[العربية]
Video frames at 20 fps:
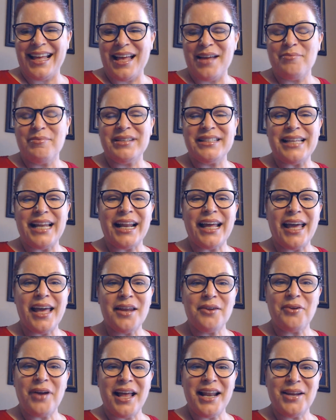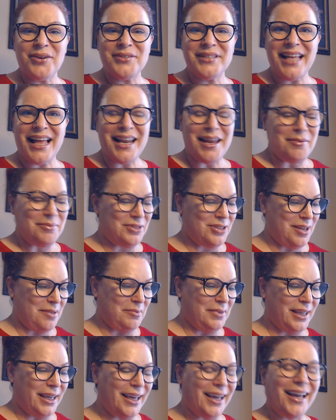مساء الخير واهلا وسهلا
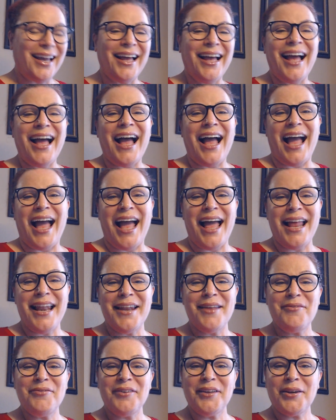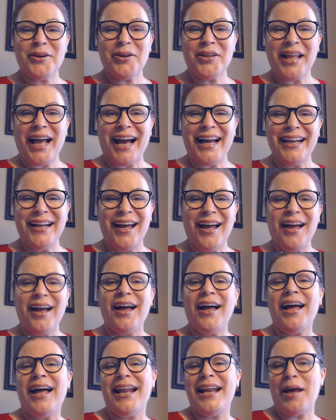بجميع اهلا فيكم
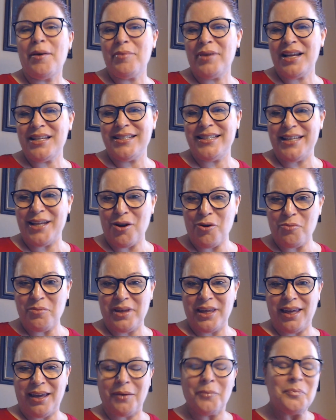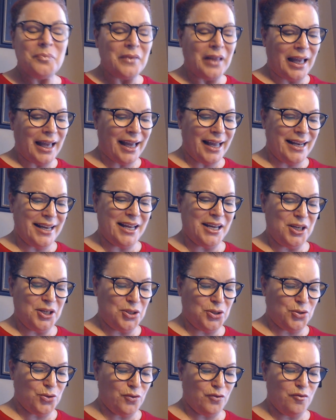على الابراج اليوميه خلينا
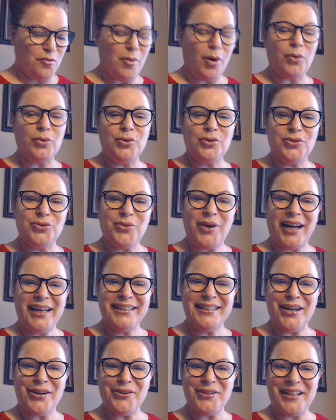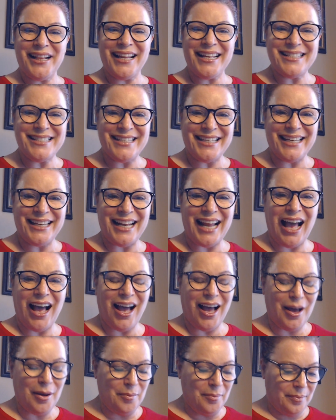نشوف مولود 31
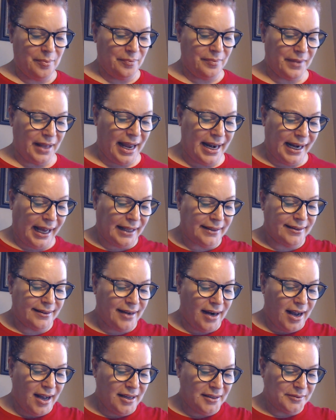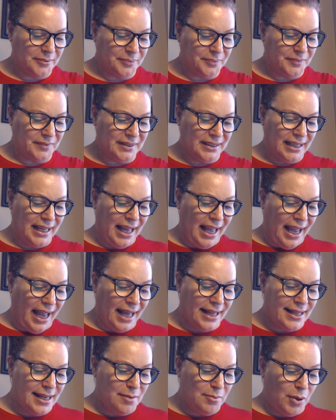اب العذراء
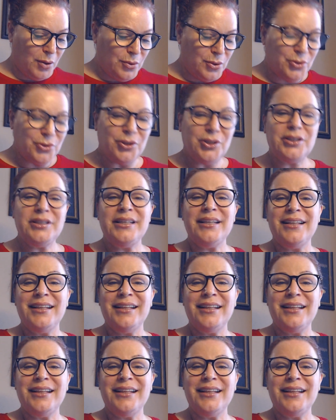هذا المولود